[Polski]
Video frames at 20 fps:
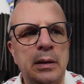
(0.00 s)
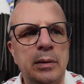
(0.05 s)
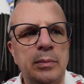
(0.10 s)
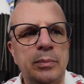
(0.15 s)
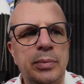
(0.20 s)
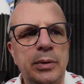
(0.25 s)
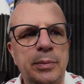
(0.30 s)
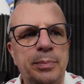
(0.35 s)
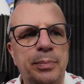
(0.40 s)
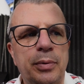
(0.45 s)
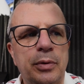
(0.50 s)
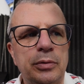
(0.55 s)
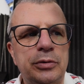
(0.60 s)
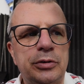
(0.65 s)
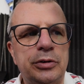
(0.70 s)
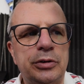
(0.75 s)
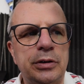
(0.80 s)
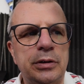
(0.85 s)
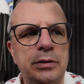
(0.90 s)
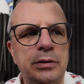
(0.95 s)
by
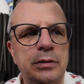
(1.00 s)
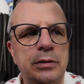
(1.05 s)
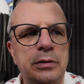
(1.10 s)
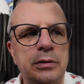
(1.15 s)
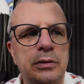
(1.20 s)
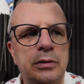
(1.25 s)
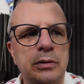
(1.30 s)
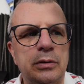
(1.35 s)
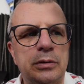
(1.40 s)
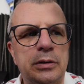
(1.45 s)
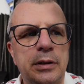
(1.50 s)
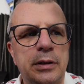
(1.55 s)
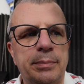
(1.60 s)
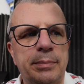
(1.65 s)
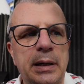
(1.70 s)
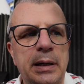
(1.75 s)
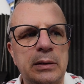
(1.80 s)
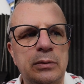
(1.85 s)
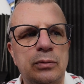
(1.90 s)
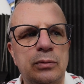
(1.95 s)
podszedł do
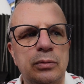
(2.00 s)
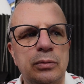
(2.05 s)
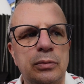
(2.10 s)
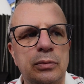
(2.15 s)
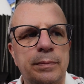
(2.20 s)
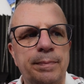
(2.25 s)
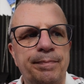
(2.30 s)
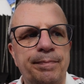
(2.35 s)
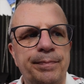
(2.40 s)
tematu,